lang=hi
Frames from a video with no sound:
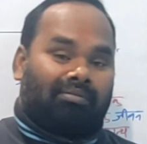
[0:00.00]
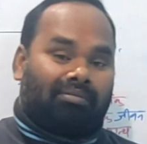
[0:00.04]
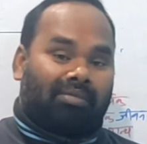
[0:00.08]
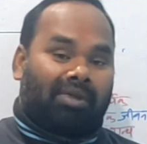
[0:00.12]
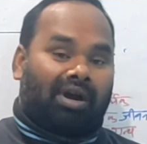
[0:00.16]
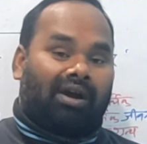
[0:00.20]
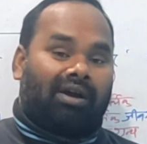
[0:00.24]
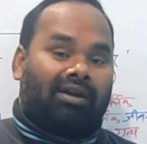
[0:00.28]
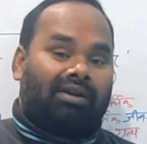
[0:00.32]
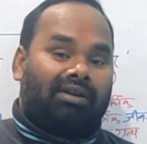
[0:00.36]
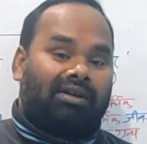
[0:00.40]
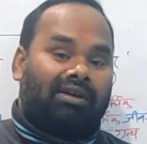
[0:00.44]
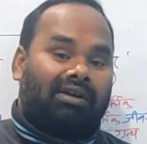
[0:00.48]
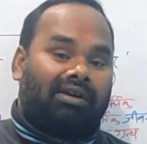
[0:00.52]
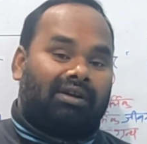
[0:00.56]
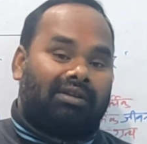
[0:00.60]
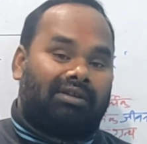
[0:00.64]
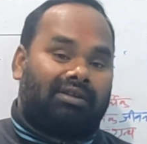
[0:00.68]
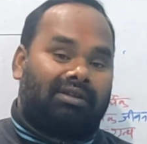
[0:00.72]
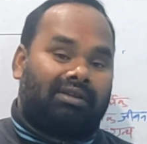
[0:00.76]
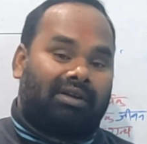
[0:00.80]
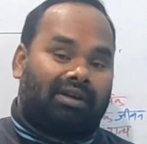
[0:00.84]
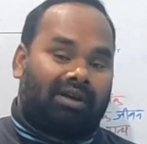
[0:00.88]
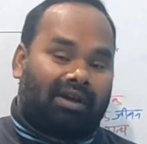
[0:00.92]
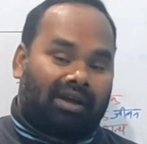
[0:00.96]
महान
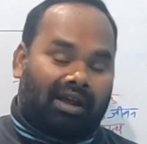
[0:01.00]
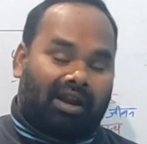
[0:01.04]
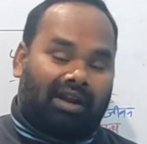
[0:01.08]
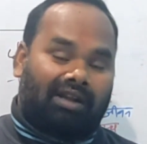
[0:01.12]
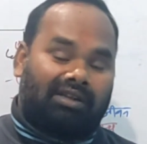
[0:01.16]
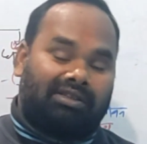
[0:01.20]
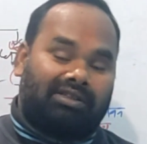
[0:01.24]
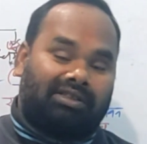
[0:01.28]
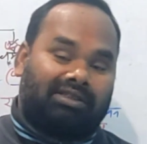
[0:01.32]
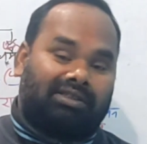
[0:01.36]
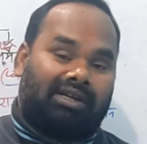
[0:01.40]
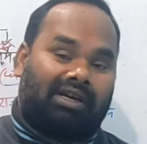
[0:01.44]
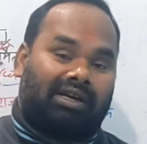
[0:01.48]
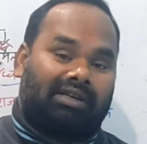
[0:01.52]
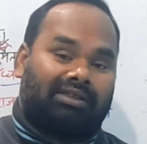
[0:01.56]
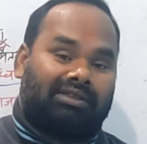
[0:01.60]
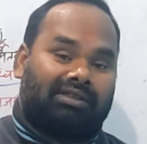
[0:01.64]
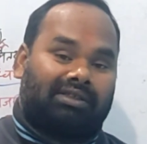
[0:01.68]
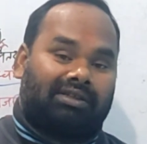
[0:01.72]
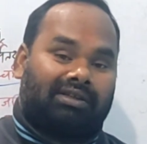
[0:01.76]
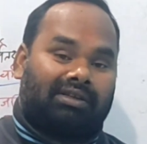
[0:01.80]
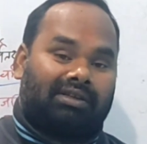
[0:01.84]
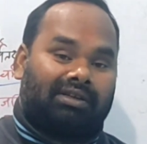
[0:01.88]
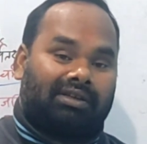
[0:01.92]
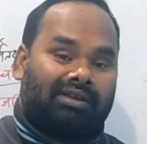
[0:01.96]
ग्रंथ
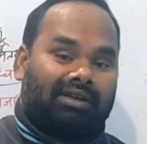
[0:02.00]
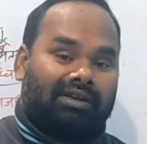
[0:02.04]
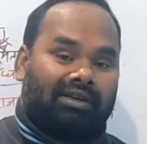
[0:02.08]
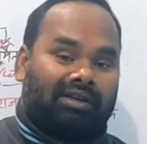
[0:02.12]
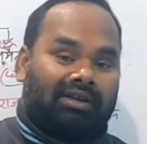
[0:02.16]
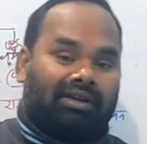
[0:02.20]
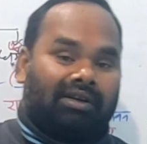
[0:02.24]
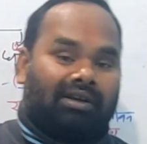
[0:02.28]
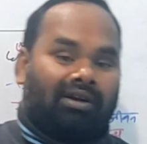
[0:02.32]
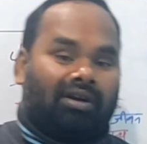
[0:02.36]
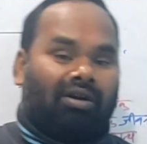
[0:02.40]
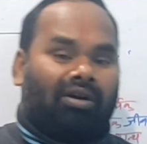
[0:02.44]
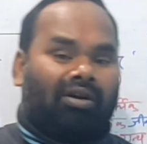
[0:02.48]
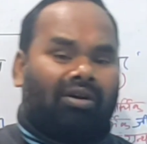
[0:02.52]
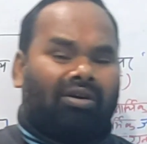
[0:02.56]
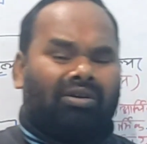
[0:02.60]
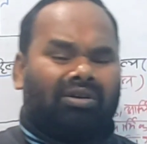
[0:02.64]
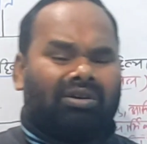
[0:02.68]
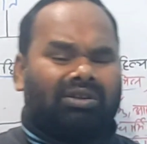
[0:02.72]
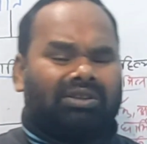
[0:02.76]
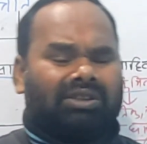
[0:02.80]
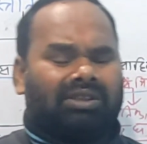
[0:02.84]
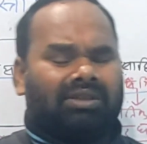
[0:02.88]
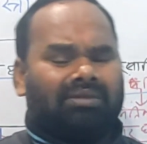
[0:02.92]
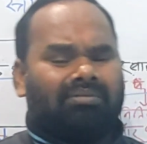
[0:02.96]
अर्थशास्त्र
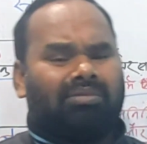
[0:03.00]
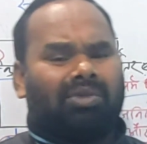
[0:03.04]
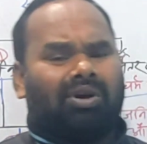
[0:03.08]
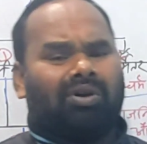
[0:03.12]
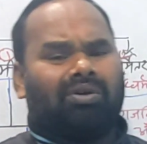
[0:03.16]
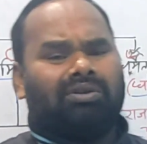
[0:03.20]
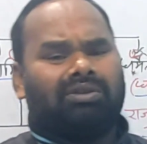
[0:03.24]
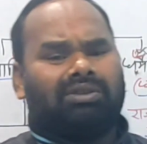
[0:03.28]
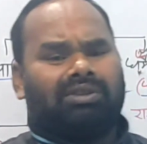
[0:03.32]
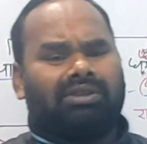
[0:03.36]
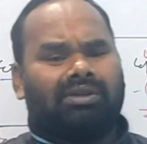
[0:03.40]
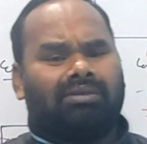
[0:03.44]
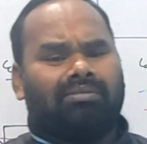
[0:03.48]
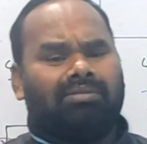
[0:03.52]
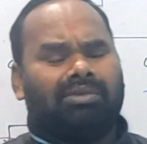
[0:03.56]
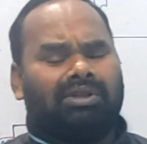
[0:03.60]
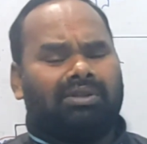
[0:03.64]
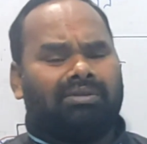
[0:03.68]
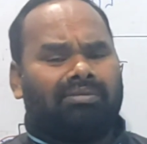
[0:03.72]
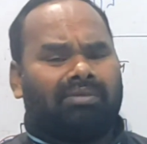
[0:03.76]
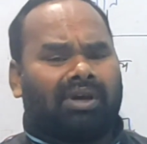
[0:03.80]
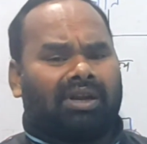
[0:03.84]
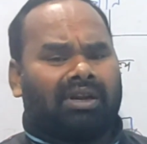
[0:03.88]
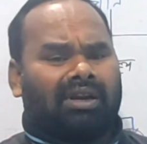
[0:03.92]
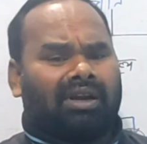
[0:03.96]
और से बहुत से
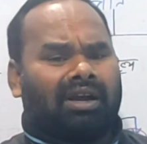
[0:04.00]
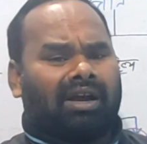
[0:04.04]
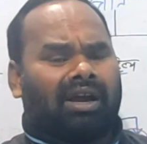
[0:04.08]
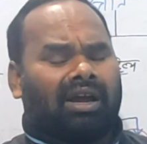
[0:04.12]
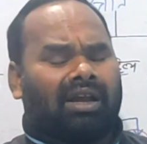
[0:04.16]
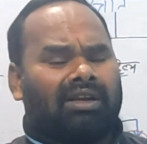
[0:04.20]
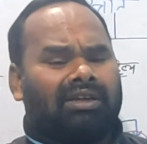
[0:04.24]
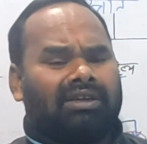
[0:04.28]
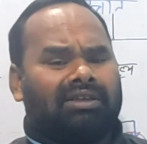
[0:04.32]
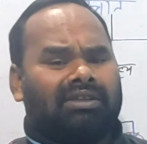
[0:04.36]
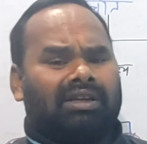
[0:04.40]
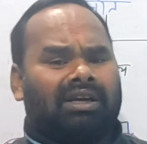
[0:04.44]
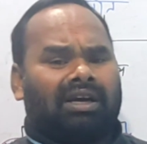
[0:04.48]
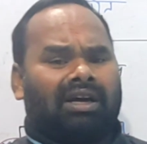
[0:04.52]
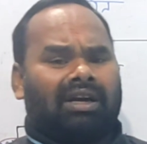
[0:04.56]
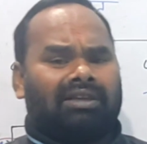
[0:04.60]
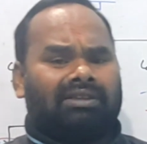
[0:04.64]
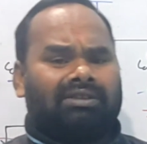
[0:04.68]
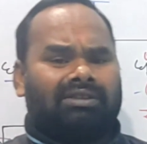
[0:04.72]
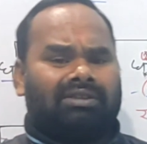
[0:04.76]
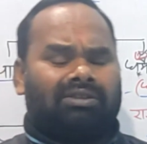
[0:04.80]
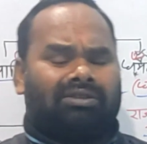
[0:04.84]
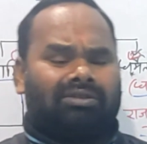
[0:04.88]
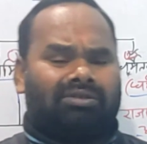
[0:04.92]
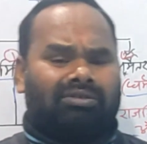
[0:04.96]
विद्वान कालिदास
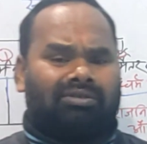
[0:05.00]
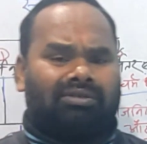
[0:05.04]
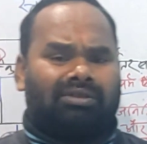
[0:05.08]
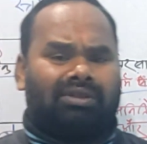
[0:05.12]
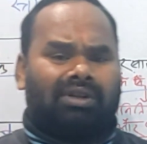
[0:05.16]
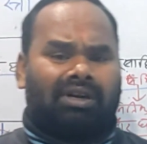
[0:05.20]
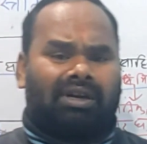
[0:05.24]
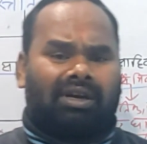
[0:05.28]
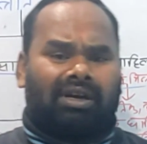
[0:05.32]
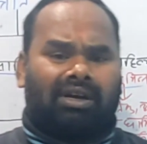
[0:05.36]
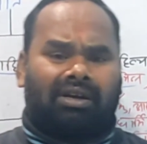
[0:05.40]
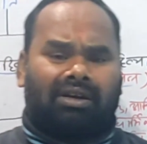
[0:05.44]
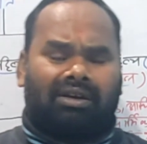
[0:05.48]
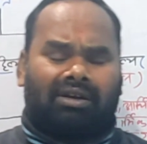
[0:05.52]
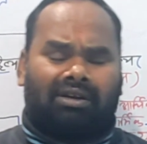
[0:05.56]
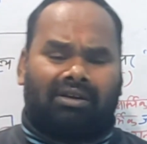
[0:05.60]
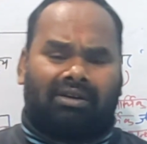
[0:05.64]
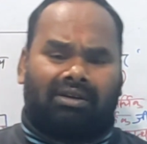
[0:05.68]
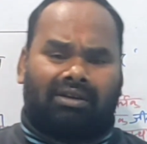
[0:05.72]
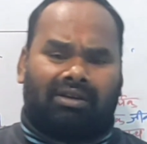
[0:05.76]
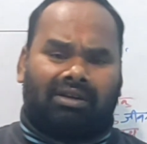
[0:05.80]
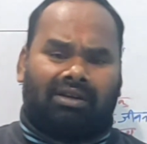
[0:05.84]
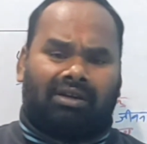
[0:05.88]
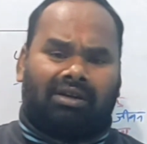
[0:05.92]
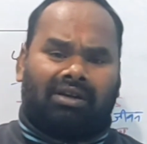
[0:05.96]

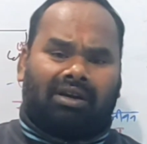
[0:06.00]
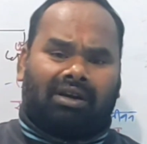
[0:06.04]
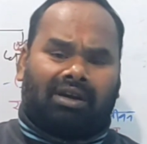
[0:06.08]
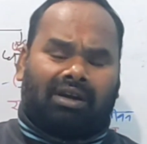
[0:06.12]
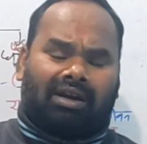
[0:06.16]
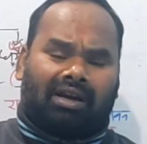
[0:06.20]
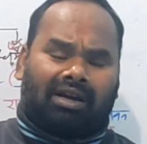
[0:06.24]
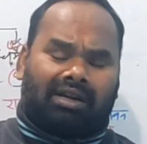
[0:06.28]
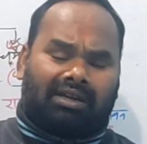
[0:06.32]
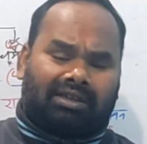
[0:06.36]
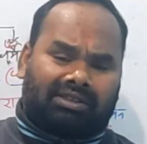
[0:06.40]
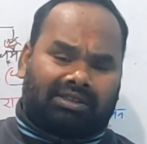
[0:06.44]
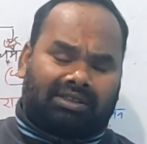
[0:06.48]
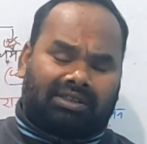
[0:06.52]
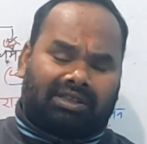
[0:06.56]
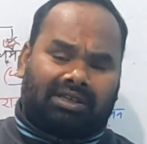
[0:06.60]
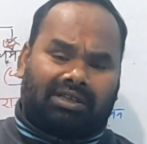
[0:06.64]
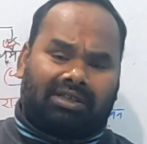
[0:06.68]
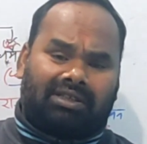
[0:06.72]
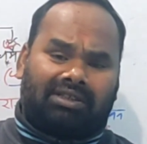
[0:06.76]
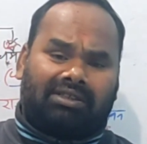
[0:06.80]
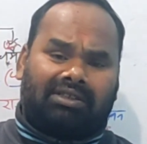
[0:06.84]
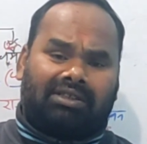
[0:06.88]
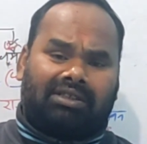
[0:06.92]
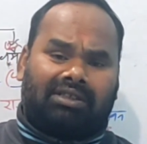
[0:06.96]
शुद्रक
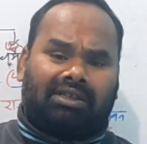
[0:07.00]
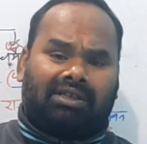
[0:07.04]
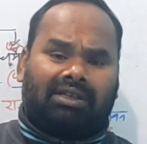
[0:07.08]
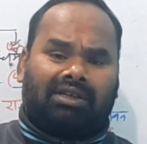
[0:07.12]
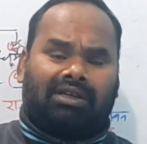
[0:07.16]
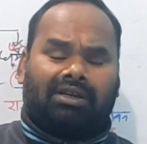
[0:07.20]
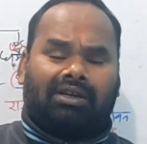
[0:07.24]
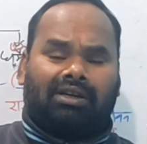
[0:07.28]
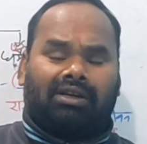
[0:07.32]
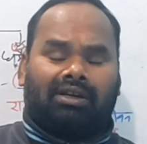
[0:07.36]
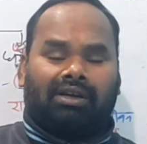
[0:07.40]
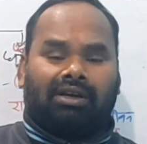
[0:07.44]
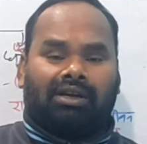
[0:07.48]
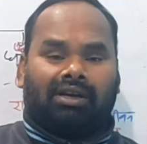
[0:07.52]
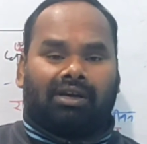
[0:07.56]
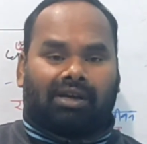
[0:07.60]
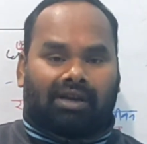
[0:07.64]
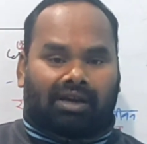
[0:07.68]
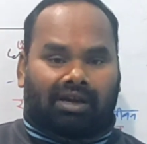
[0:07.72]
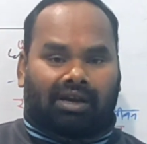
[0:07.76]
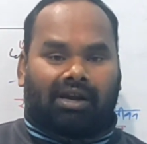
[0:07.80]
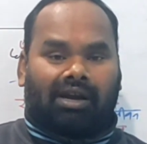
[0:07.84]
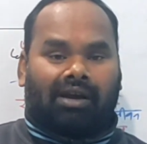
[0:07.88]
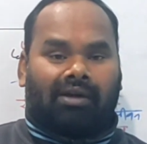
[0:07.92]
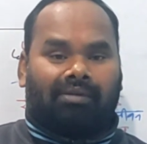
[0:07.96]
हरचरित्र
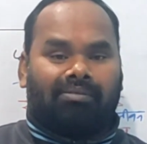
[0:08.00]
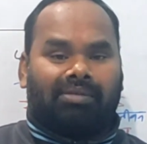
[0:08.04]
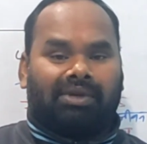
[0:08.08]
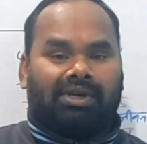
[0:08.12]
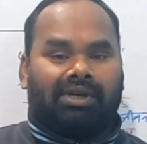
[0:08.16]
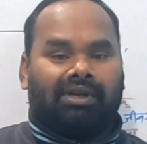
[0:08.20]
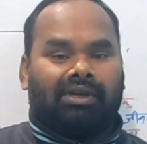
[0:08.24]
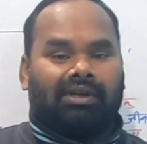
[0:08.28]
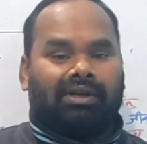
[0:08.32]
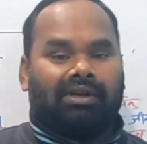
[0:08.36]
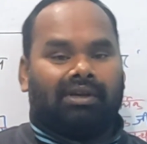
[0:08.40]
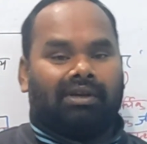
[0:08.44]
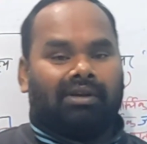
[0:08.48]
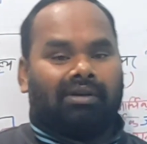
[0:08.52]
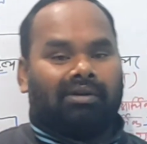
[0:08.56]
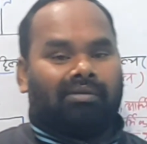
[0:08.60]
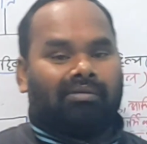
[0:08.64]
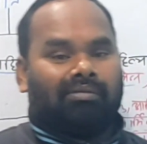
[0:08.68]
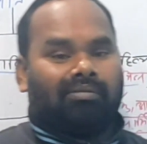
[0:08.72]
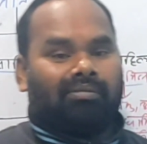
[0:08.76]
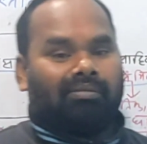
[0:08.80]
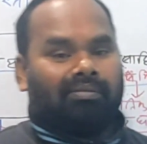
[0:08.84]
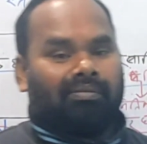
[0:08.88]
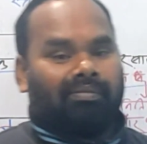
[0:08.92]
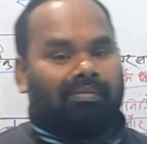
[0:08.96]
का भी
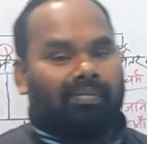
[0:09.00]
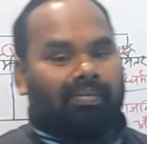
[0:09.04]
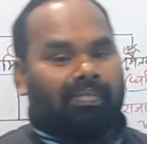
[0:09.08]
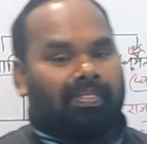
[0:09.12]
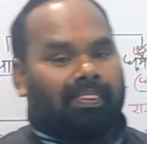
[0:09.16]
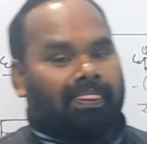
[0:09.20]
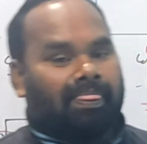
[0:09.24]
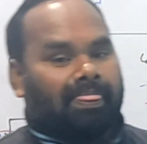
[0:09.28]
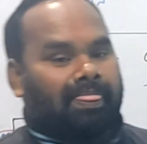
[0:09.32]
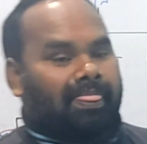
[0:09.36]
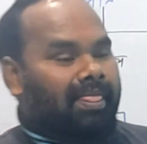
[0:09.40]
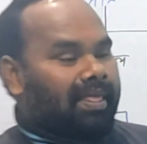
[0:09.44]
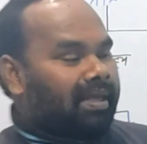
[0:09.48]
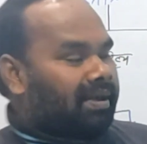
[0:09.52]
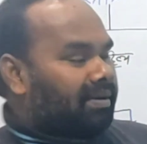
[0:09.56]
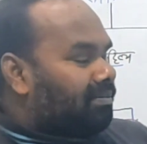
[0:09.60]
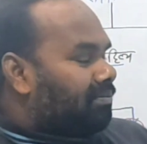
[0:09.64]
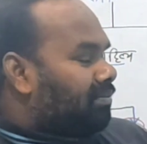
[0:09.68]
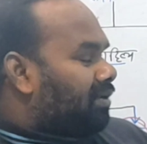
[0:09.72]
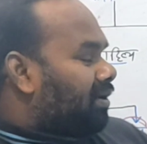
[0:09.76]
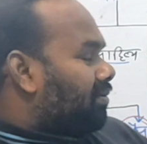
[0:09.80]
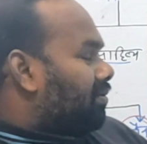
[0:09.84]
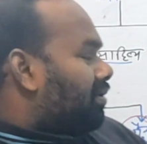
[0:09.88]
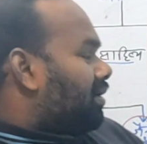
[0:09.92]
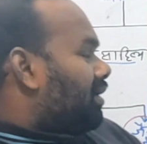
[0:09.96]

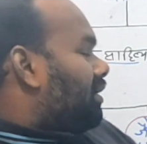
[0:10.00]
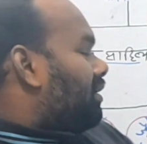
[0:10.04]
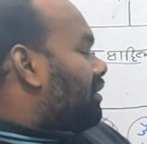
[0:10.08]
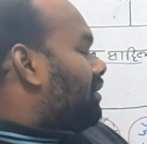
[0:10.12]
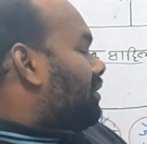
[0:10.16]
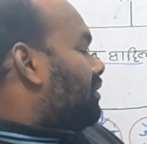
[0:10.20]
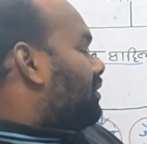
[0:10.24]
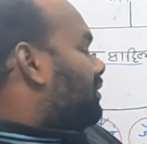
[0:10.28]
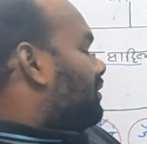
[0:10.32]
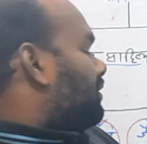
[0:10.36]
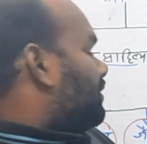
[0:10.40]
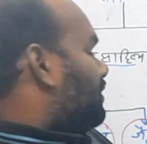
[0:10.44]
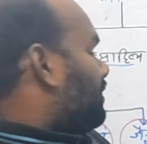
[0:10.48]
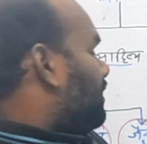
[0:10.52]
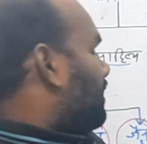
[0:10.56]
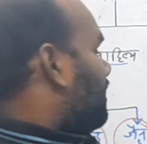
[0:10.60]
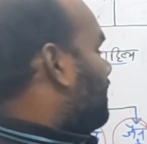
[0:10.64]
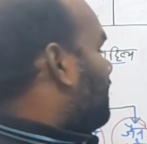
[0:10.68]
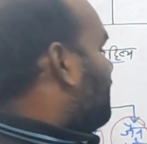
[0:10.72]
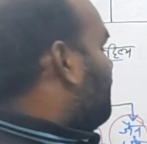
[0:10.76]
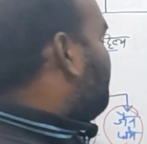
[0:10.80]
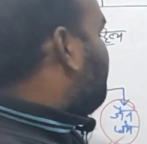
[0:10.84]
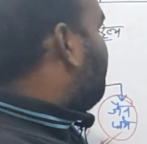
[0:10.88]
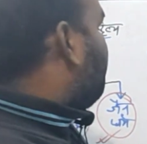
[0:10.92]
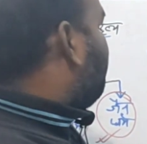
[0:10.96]
विवरण से
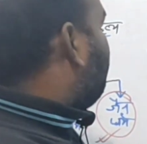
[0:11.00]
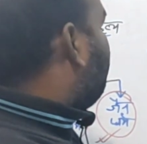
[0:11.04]
हम